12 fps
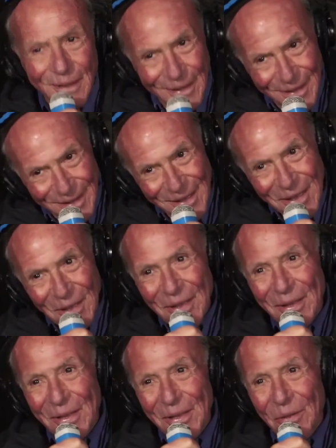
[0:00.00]
Ah
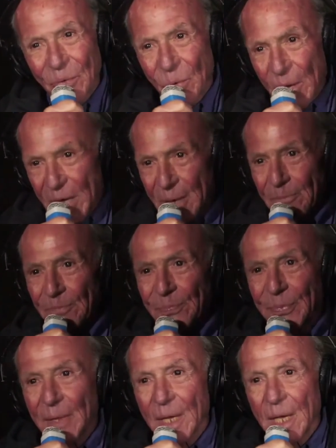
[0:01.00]
ouais, quand Oui,
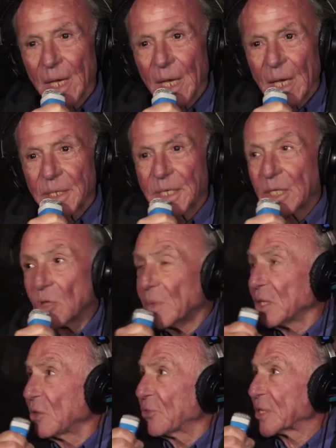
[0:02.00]
c'était une
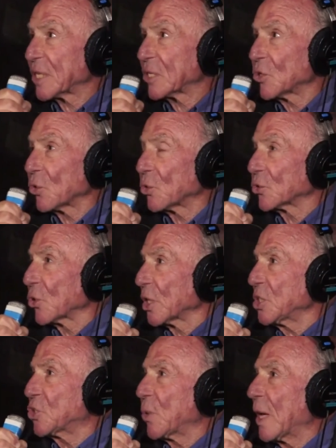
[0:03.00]
manifestation contre
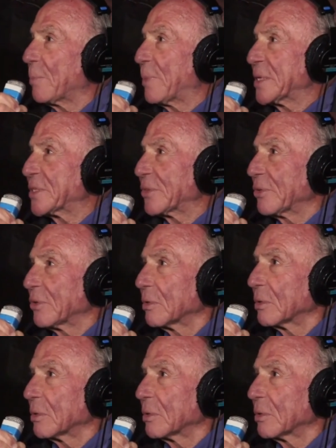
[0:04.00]
Ridgway la peste.